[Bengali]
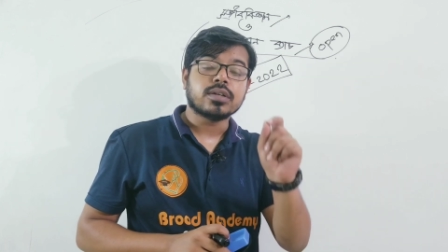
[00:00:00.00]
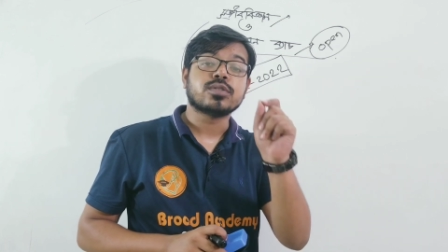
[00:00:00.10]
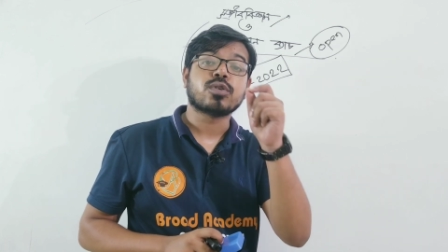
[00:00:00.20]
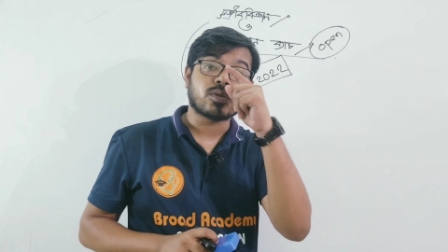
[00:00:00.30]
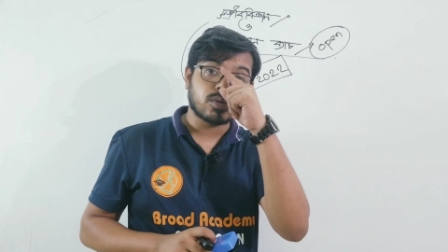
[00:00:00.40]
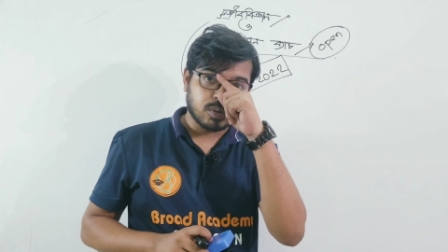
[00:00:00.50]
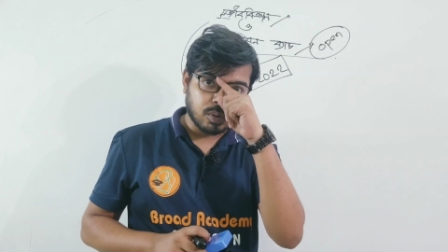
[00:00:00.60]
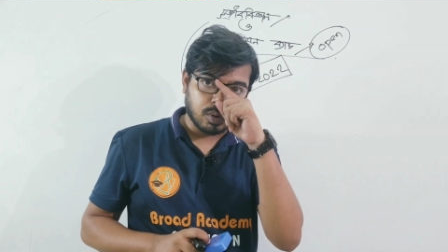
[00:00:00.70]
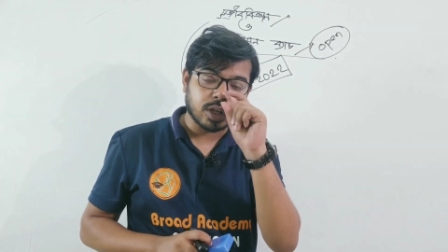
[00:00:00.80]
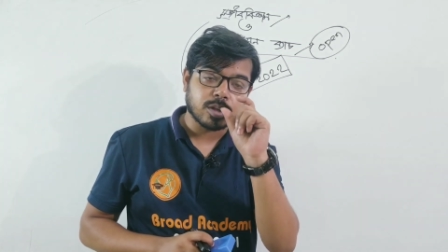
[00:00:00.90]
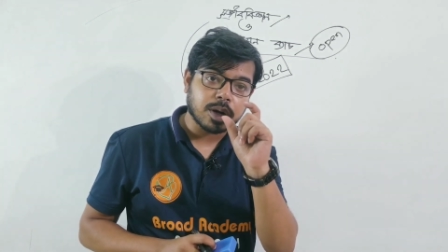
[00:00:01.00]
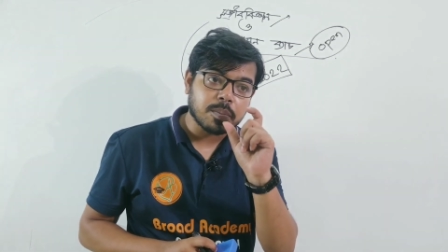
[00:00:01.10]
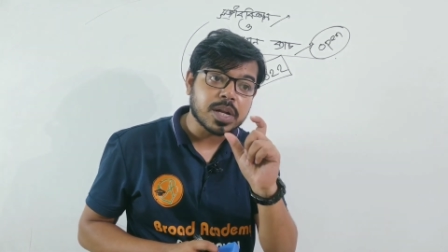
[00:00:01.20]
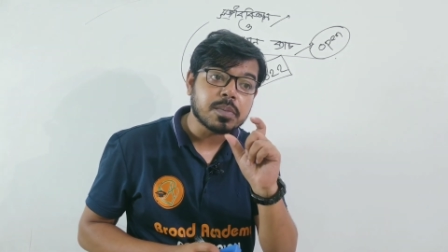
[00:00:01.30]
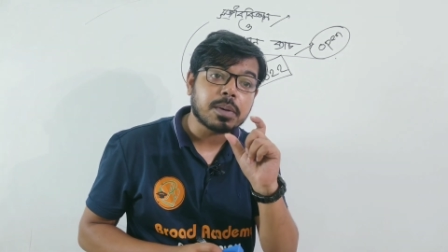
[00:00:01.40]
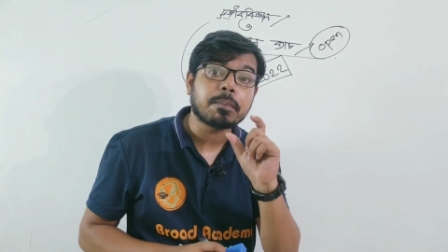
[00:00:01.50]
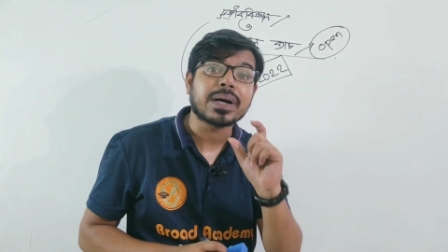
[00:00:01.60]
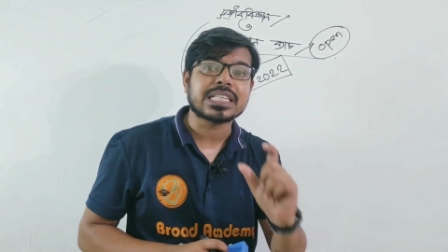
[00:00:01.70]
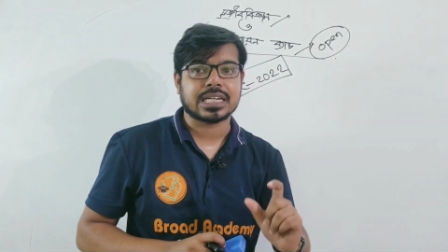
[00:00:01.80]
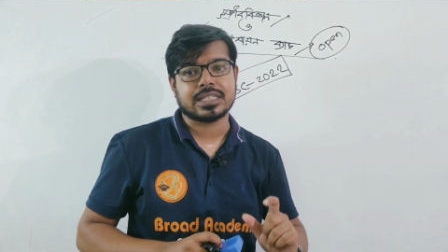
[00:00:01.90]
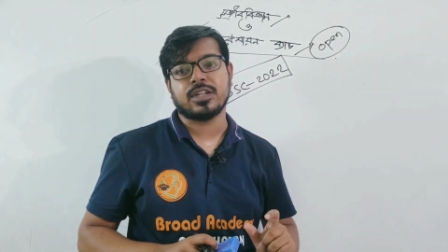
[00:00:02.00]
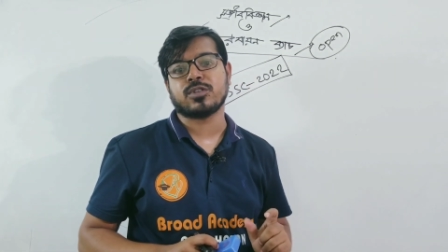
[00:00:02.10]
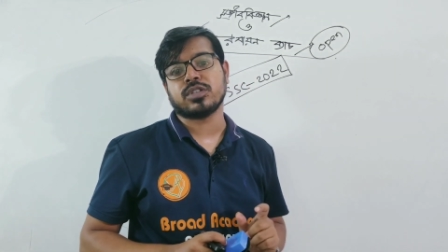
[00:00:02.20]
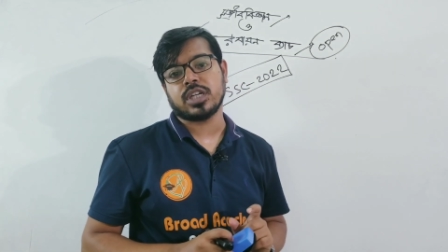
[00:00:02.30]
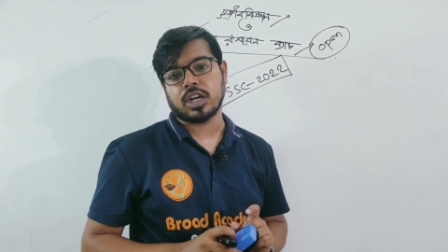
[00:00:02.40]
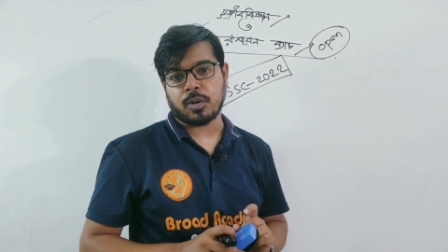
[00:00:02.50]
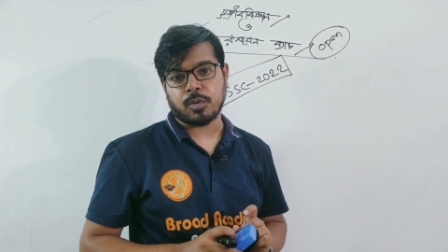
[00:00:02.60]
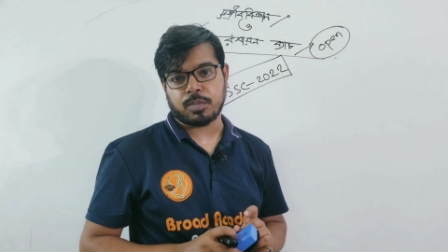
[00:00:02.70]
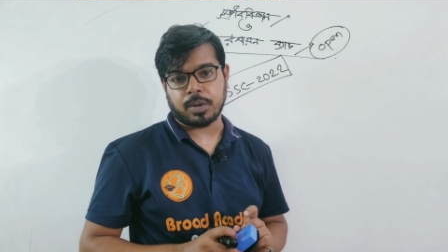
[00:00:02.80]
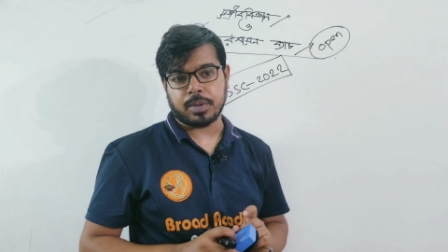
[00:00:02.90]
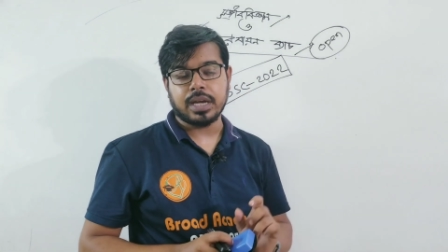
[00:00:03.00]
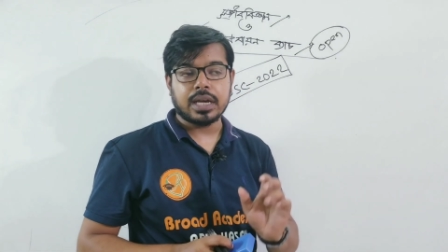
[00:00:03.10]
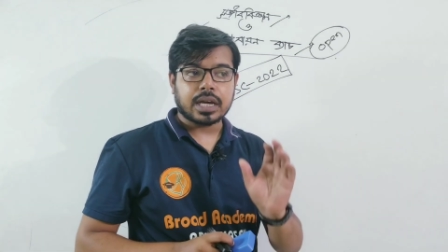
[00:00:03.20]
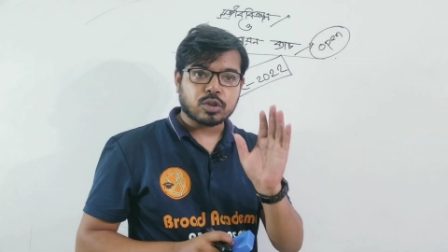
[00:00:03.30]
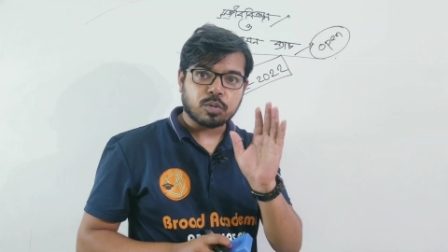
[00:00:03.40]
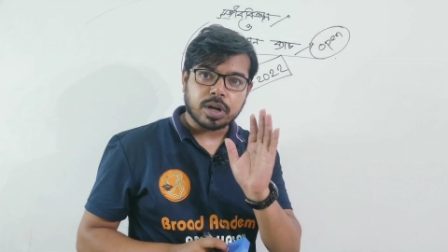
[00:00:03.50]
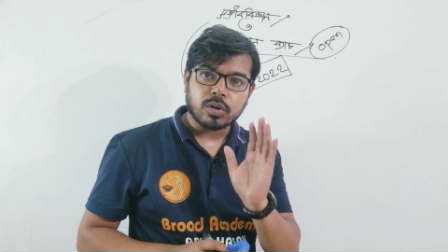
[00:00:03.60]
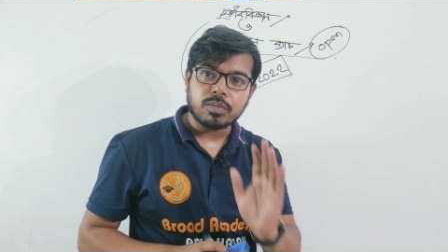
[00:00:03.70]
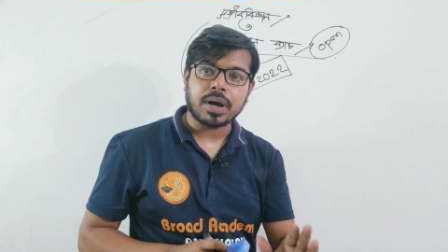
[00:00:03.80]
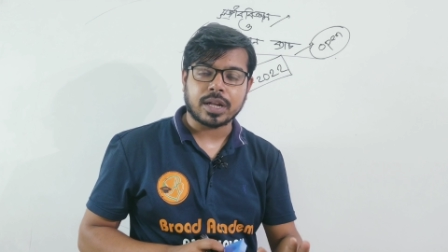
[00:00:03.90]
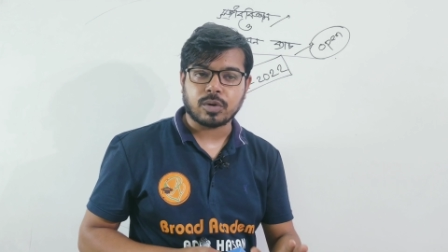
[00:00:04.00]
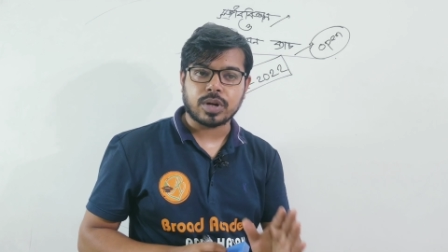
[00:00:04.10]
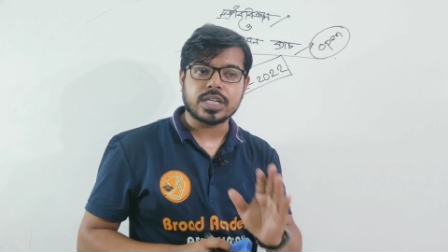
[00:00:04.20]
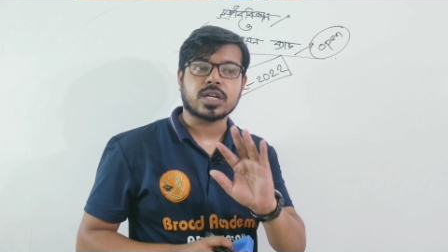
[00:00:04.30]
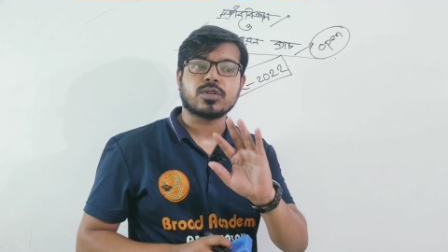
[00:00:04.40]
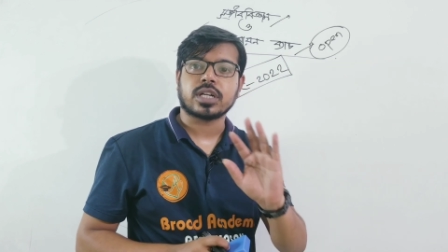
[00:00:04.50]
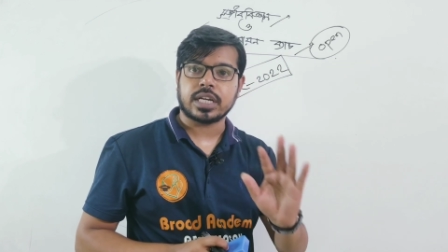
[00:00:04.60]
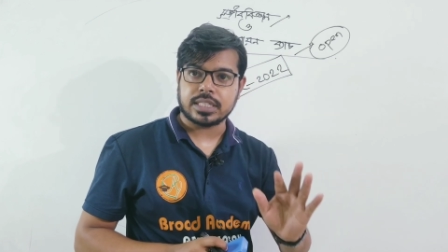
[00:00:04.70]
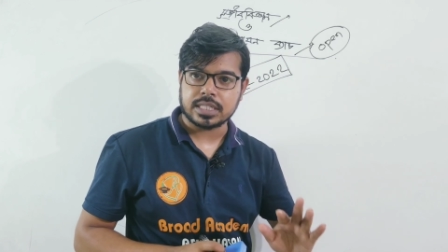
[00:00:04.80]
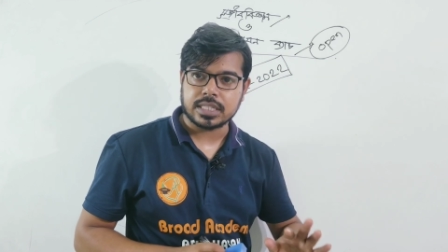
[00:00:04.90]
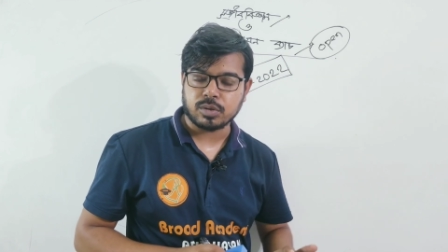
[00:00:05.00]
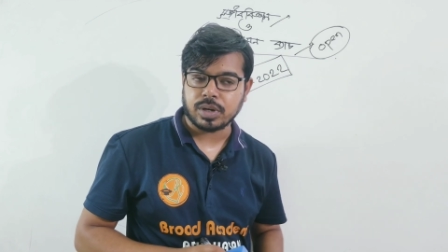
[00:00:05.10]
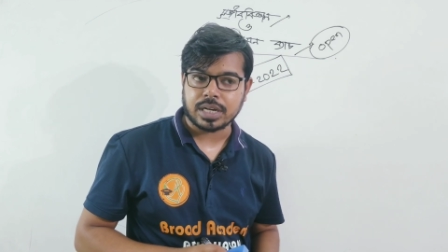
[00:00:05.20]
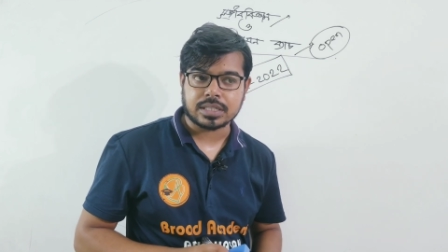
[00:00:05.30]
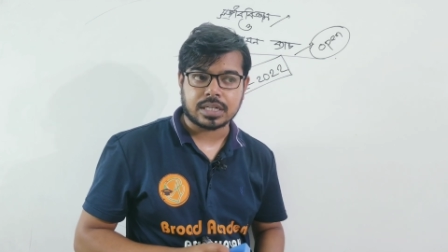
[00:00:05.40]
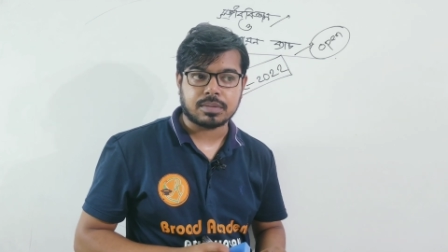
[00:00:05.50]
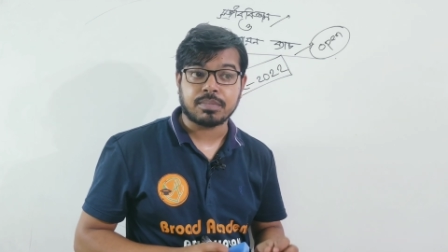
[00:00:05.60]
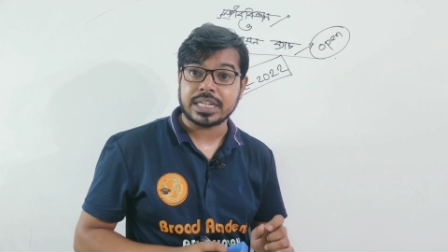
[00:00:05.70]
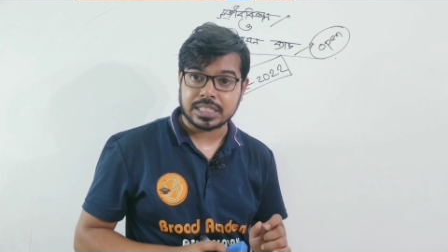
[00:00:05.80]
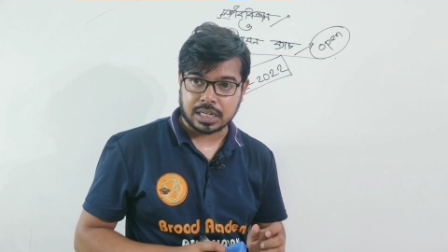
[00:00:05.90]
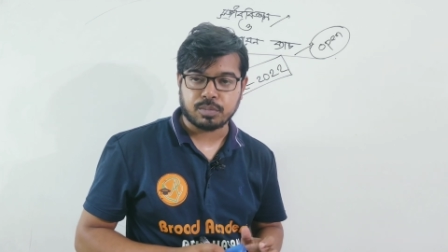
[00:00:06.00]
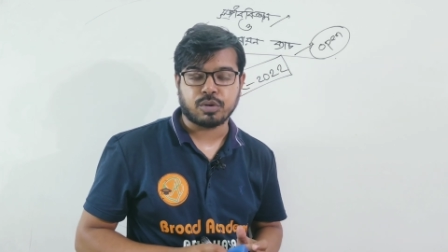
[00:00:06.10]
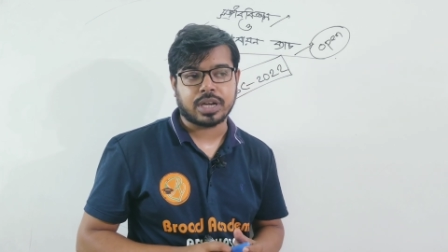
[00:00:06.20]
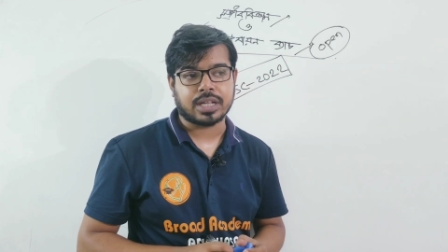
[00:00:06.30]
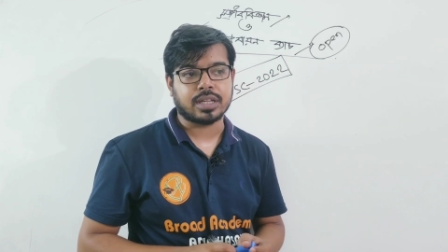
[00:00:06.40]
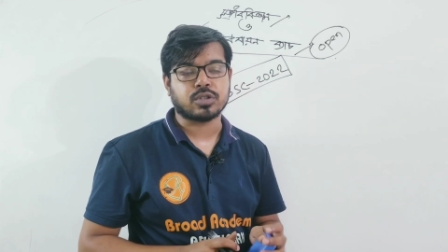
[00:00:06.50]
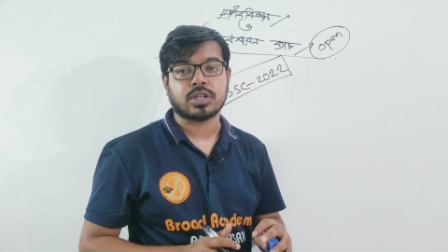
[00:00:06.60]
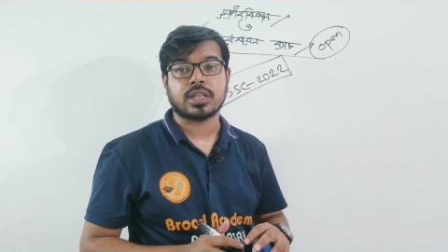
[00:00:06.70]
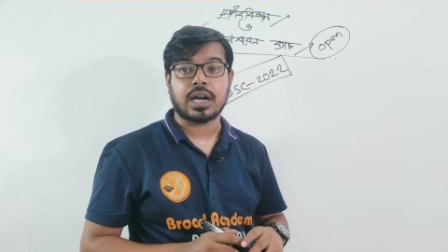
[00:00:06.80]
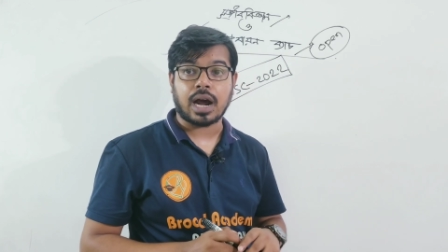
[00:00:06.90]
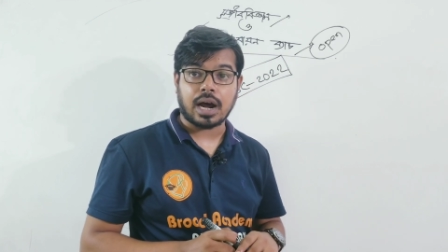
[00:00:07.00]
যতটুকু হলে তোমরা মিনিমাম পাঁচটা সৃজনশীল কমন পাবে তোমরা খুব ভালো করেই জানো যারা এসএসসি দুই সালে পরীক্ষা দিচ্ছ তাদের